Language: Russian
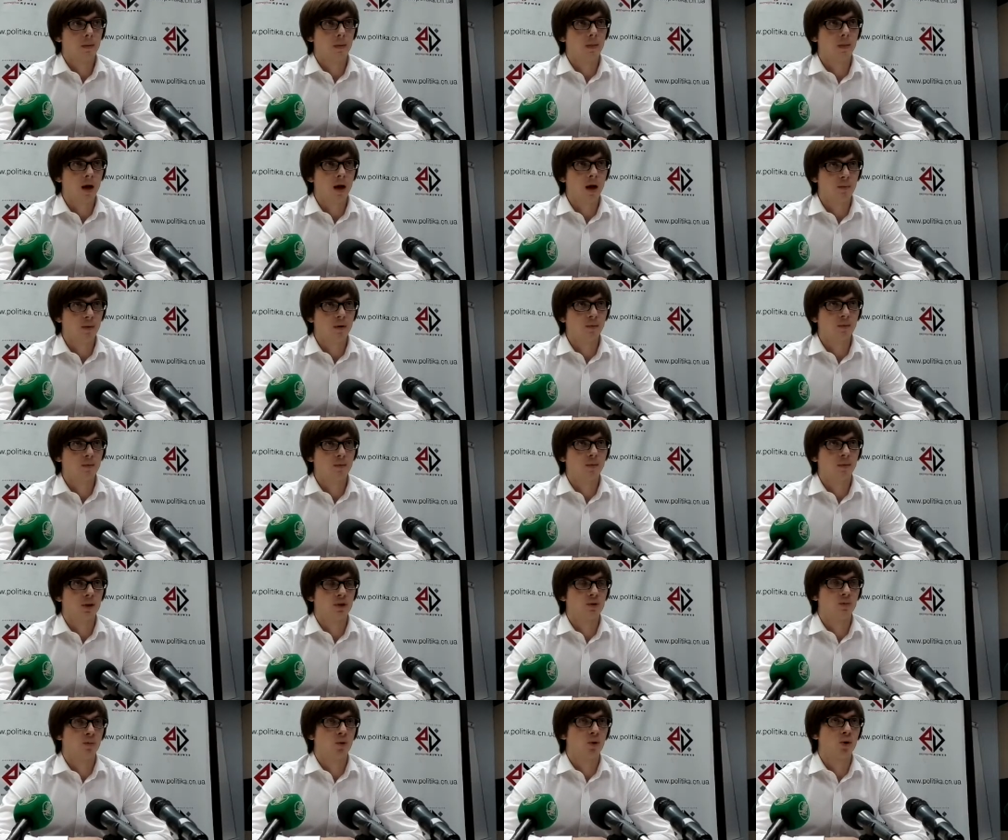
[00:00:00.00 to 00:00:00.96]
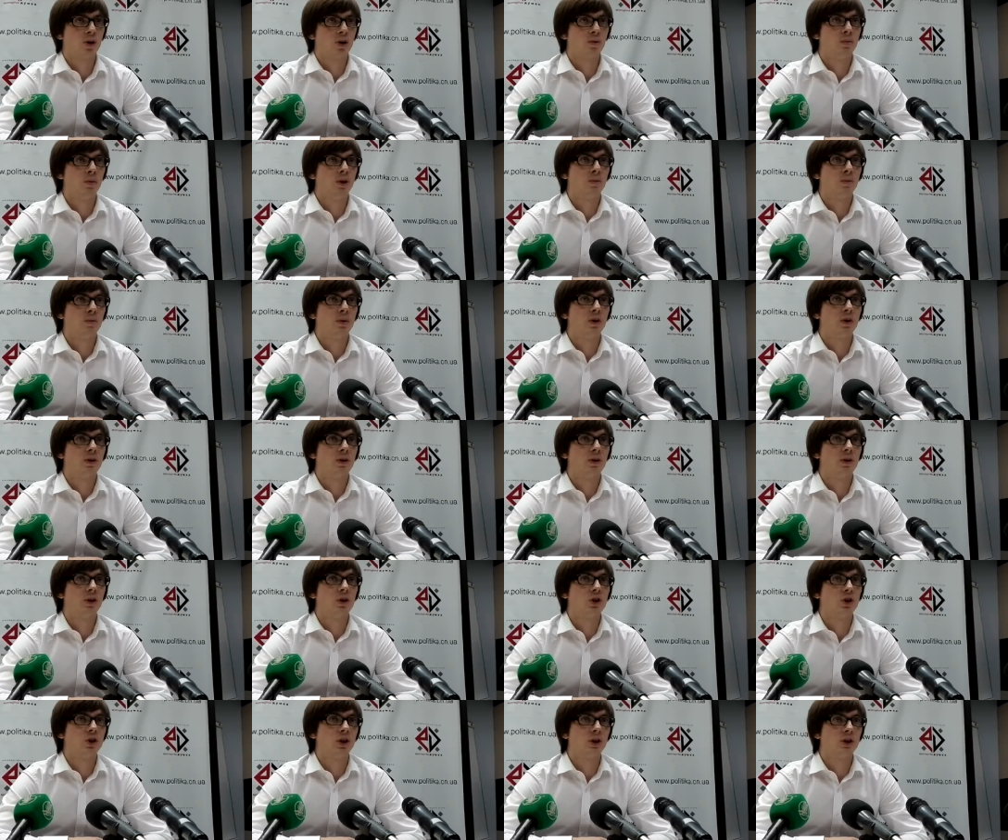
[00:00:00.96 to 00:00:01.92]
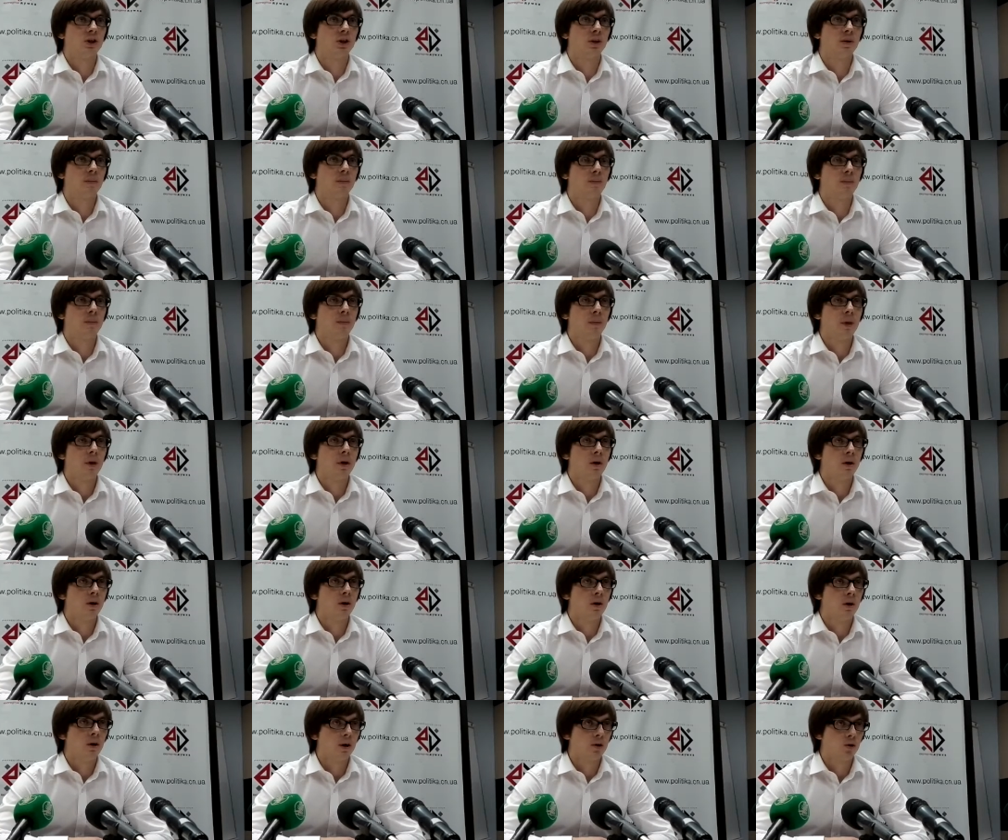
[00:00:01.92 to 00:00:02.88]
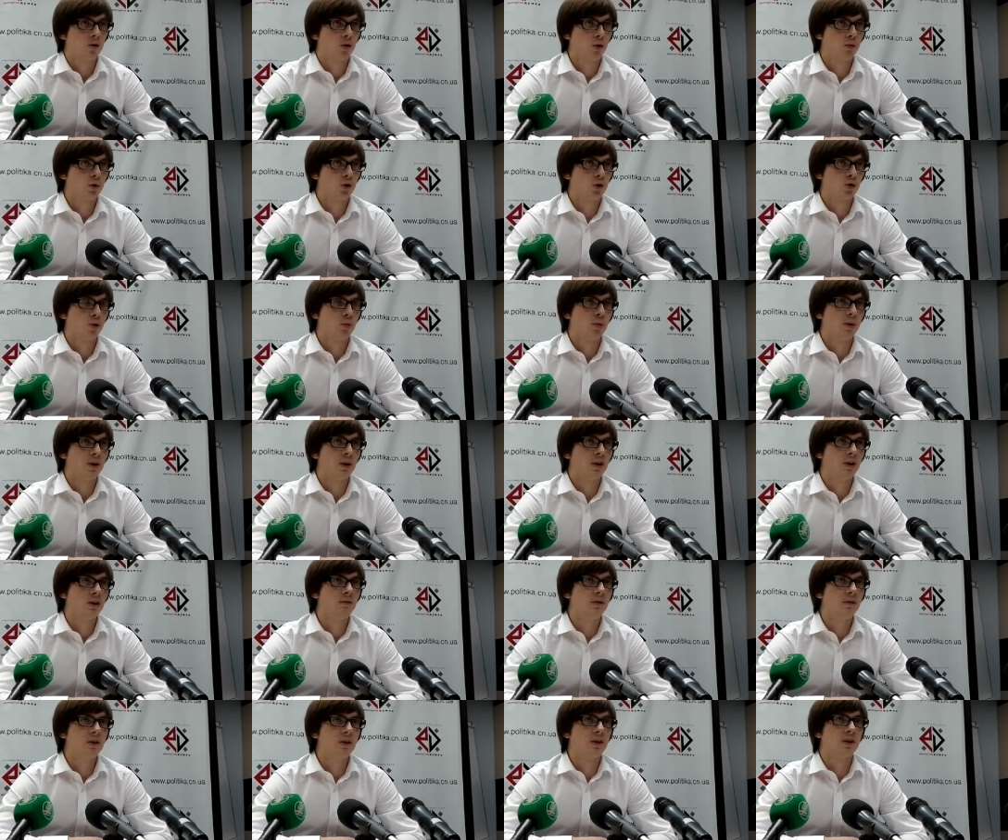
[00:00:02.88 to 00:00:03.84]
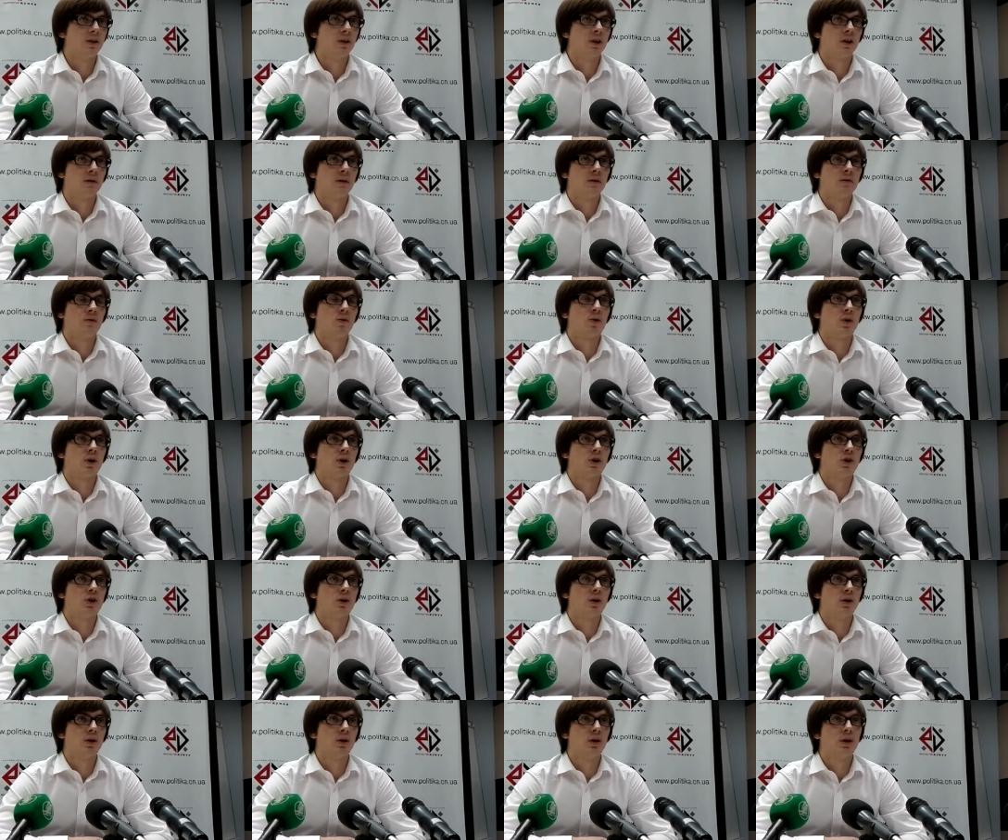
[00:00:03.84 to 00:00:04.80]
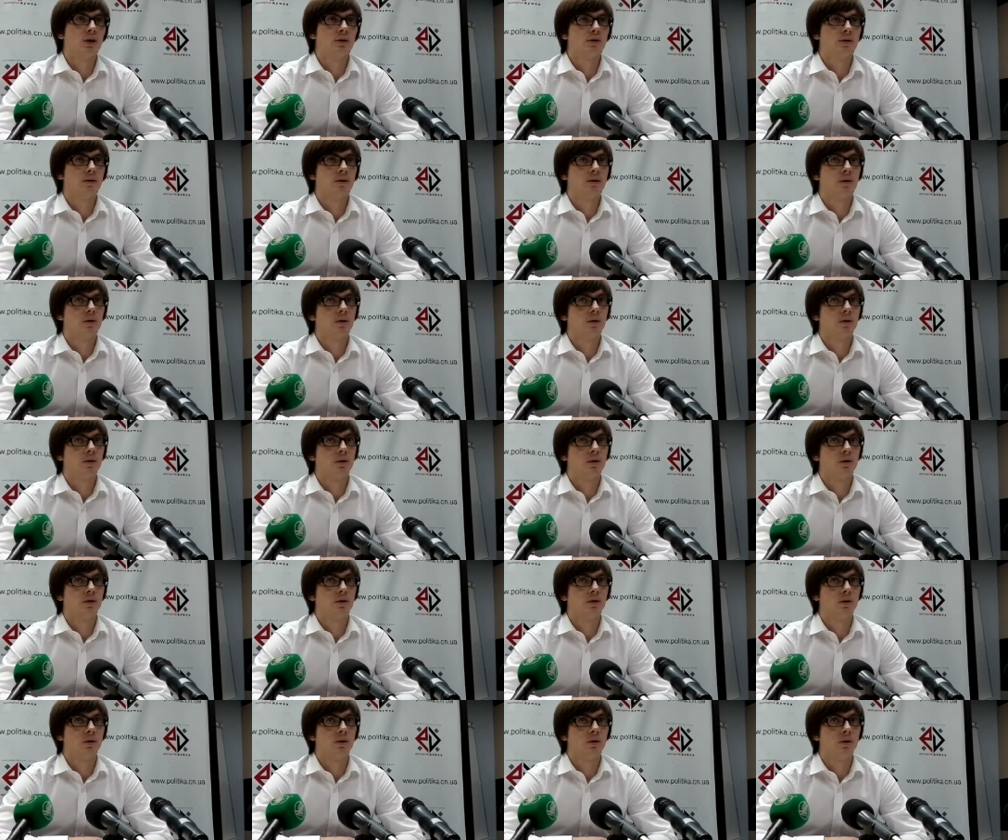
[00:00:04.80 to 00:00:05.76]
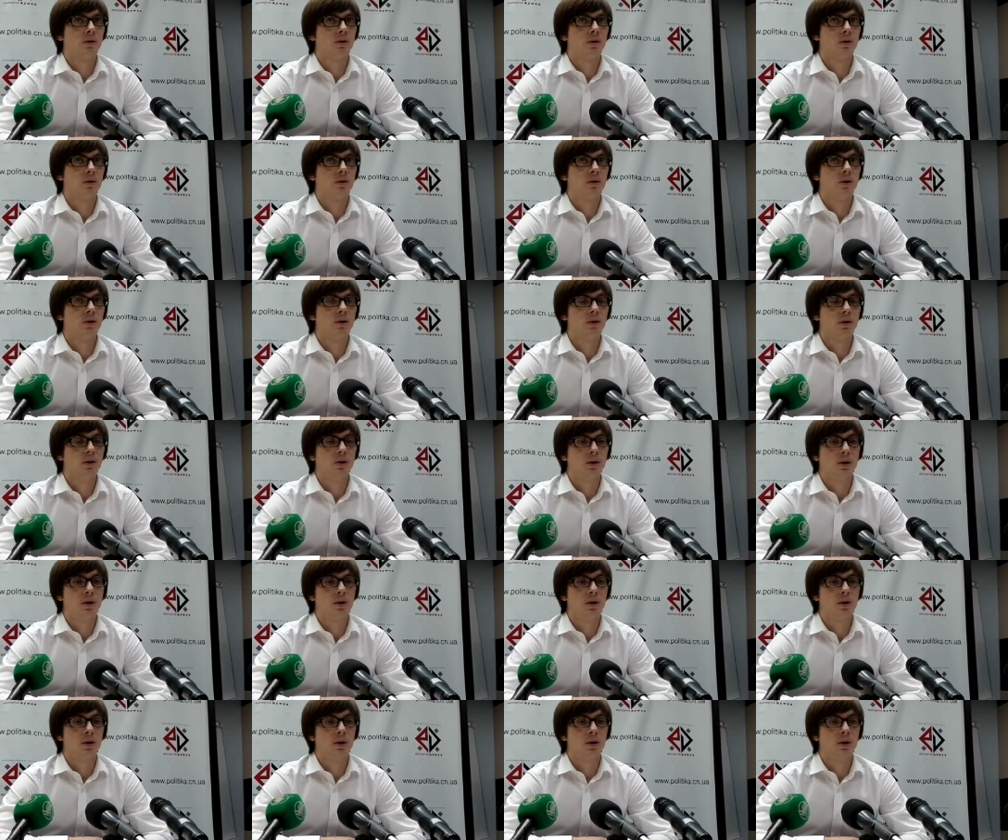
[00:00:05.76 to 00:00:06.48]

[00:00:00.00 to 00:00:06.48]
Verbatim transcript: нами на сборах было принято решение о том, чтобы инвестировать в город Чернигов и